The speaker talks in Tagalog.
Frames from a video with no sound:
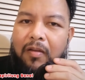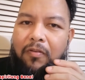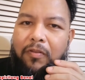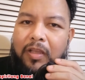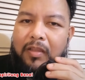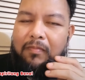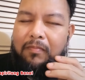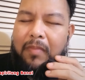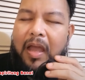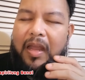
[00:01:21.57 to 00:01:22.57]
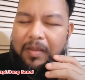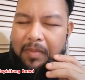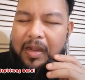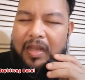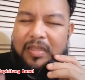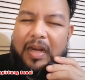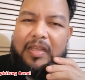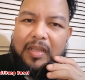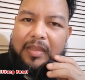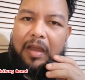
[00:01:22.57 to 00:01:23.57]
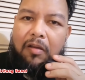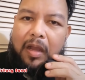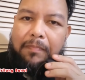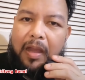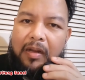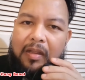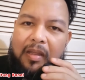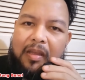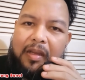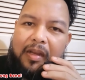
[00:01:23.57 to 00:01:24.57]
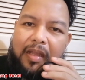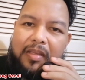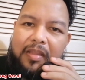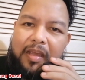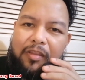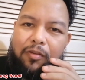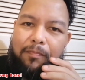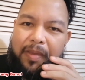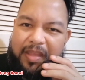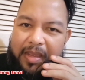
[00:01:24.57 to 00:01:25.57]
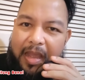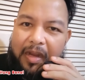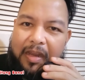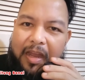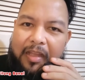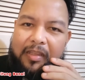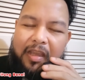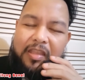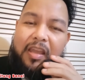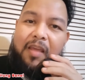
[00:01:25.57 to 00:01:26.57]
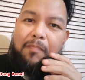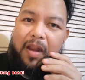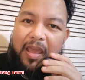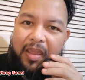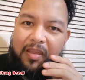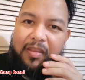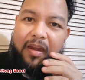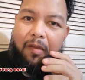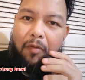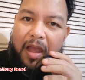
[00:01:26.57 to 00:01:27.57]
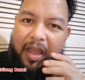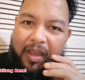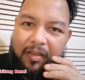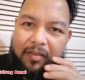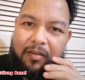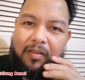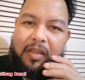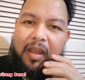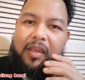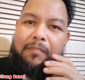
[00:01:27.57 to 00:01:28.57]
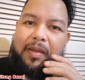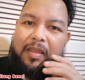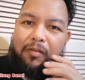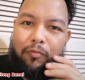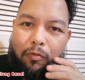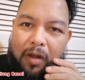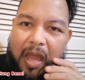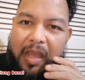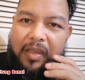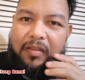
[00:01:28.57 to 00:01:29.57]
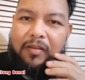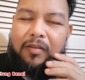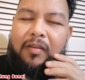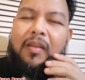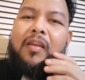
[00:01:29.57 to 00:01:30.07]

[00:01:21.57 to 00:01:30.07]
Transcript: Ngunit maaring magkasala ng isang tao kapag kanya na itong pinayagan, inireplay, nirewind, no? nilagyan pa ng kulay, no?